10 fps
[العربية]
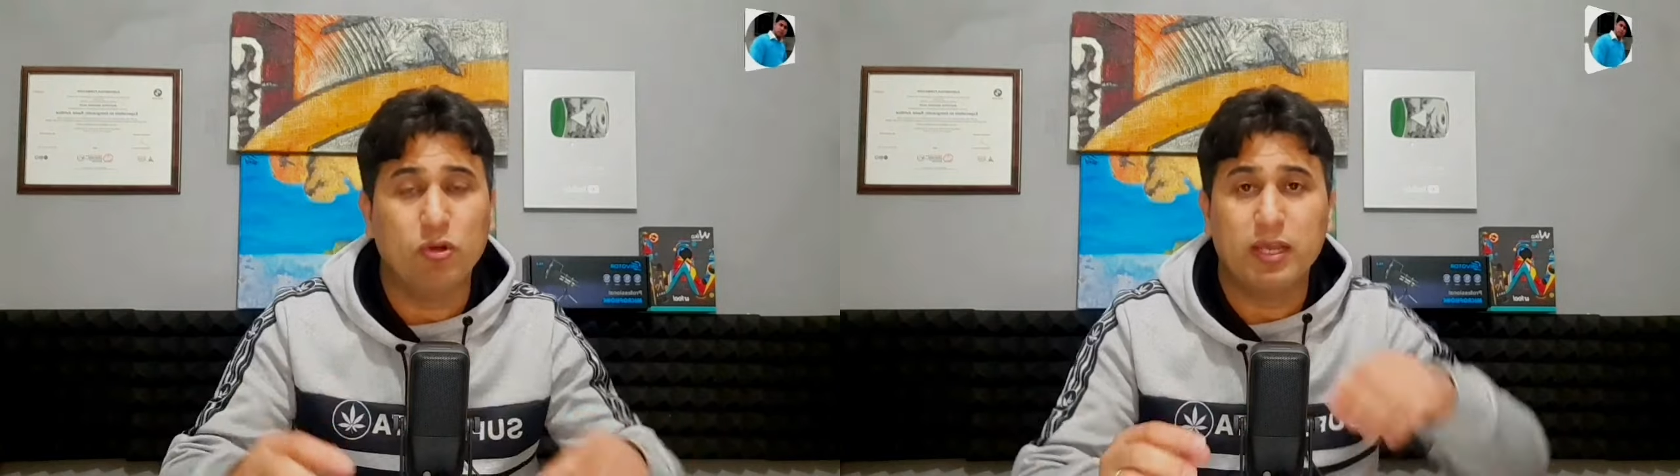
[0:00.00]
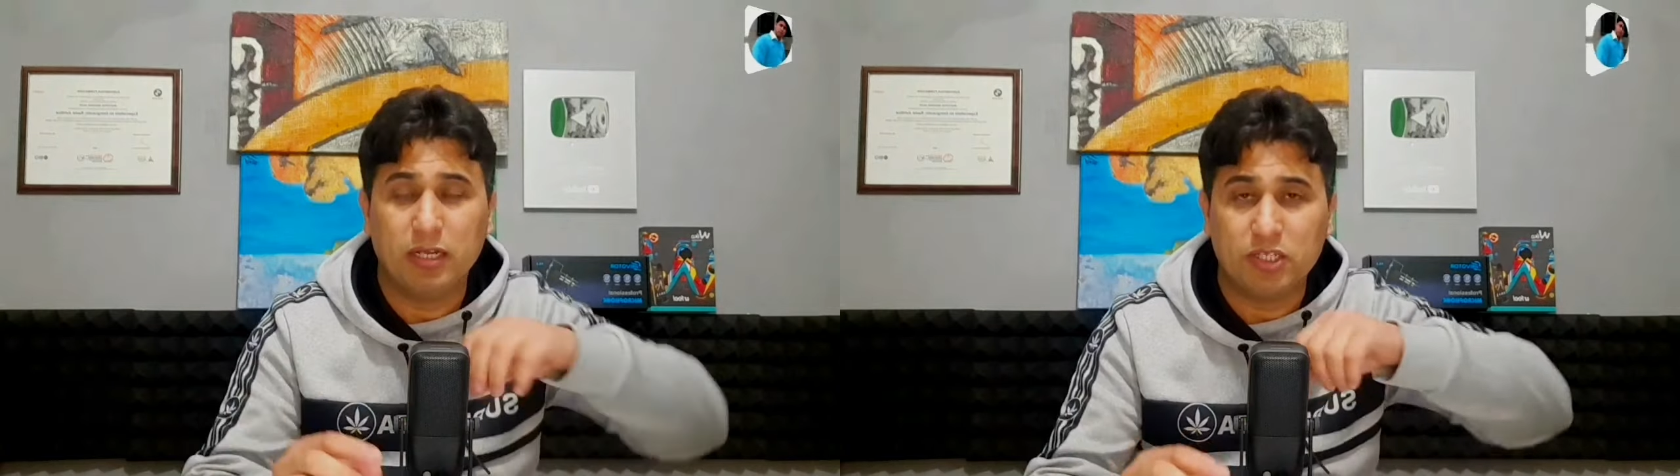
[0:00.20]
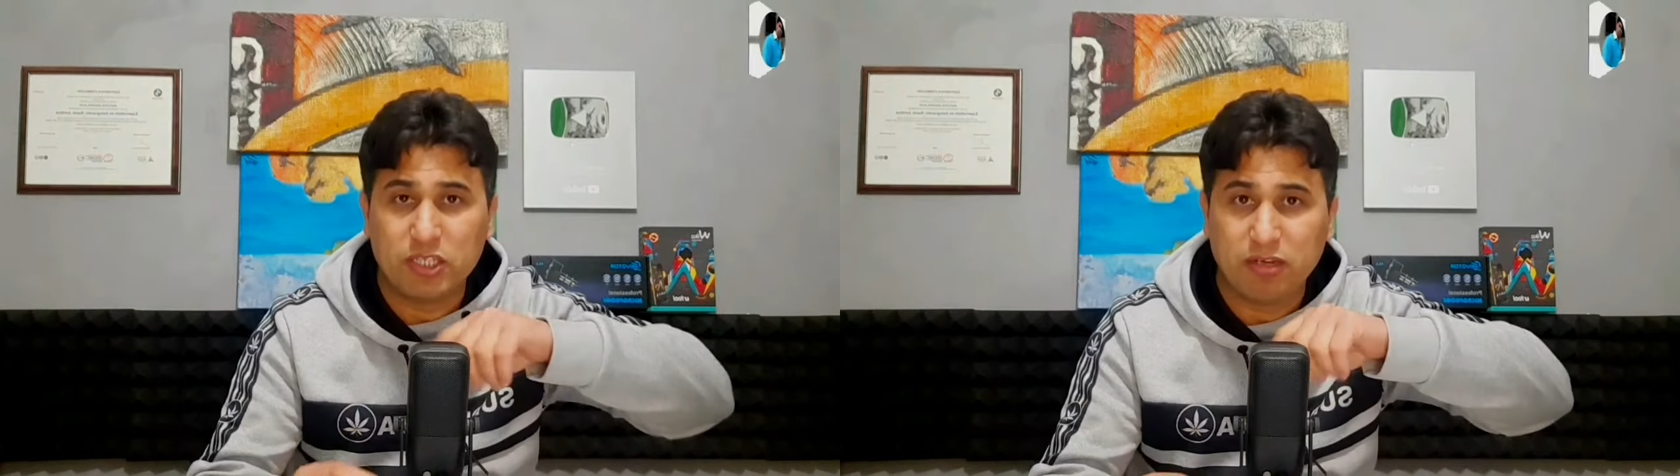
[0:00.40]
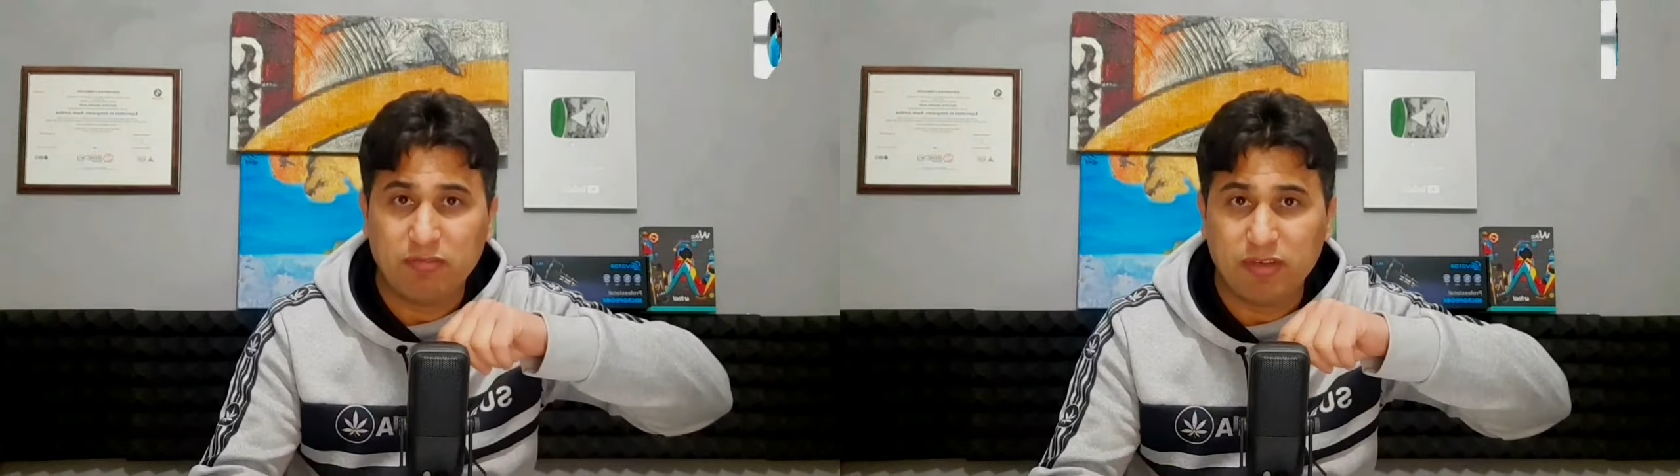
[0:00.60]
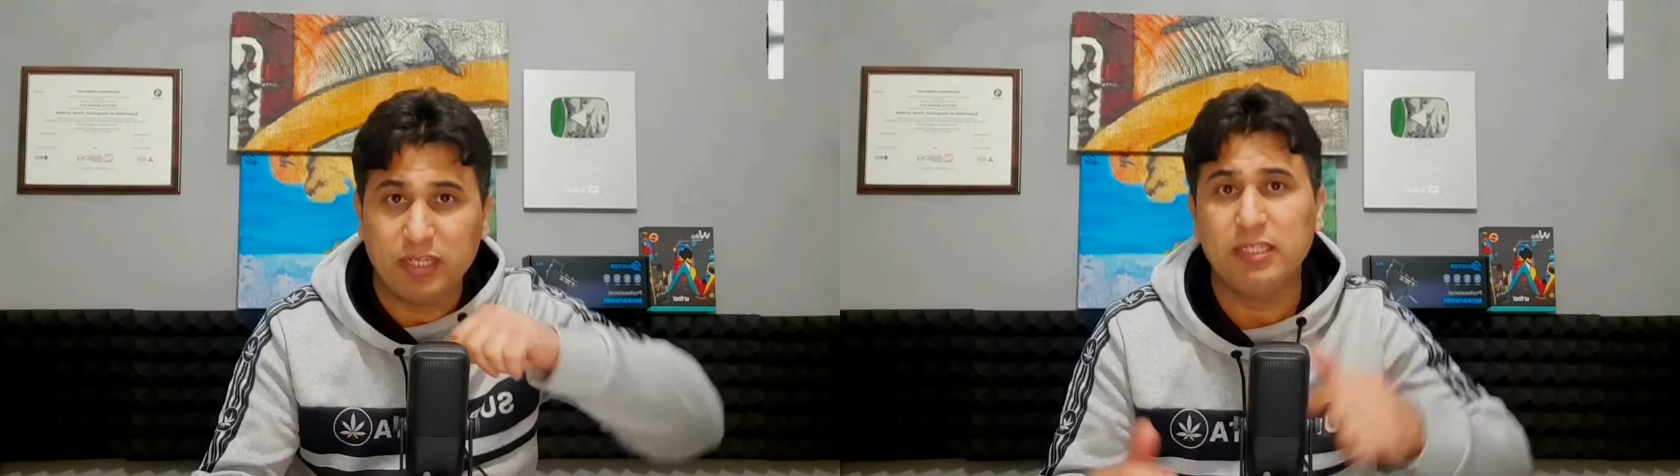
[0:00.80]
كاين على شكل
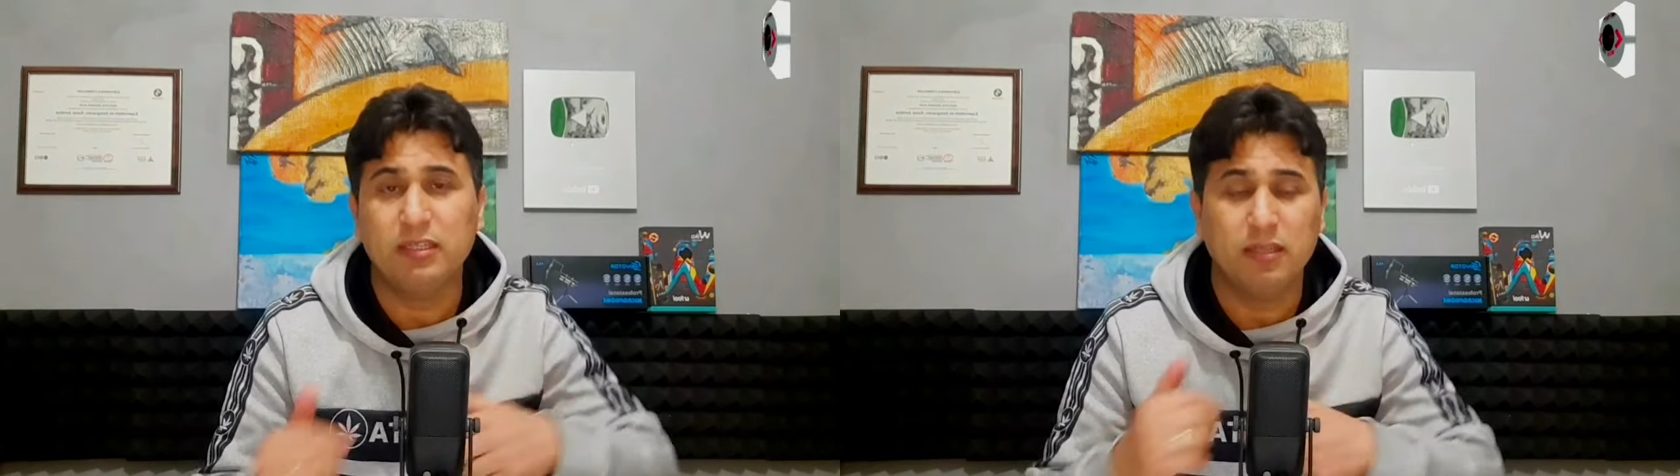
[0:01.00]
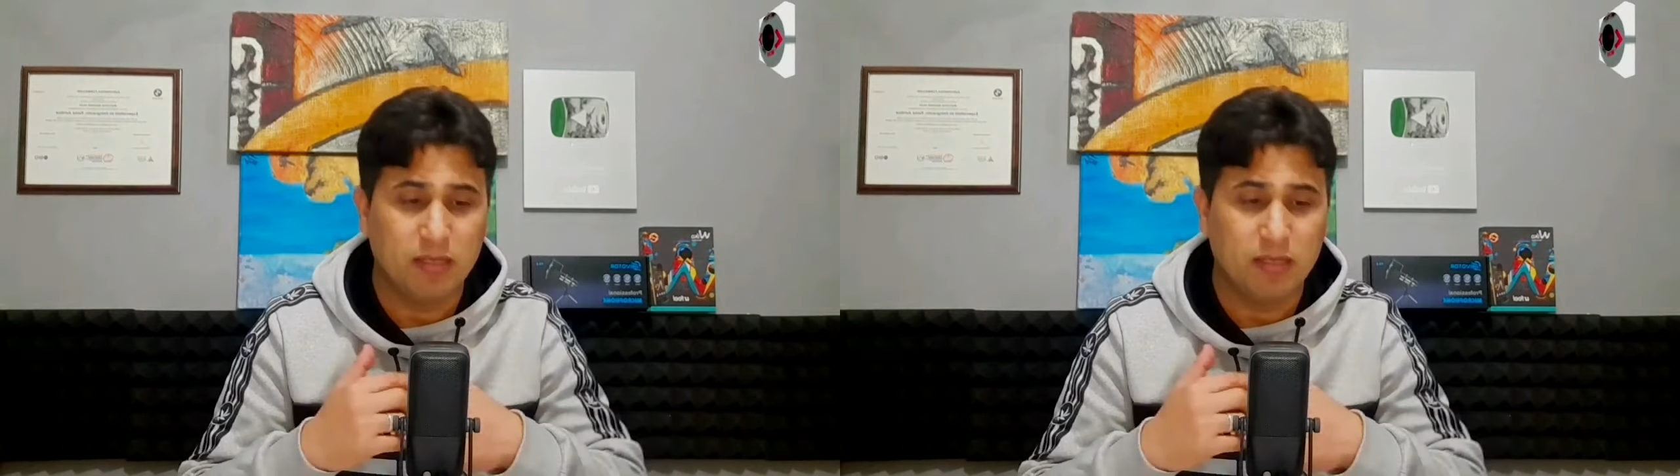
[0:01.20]
فانيد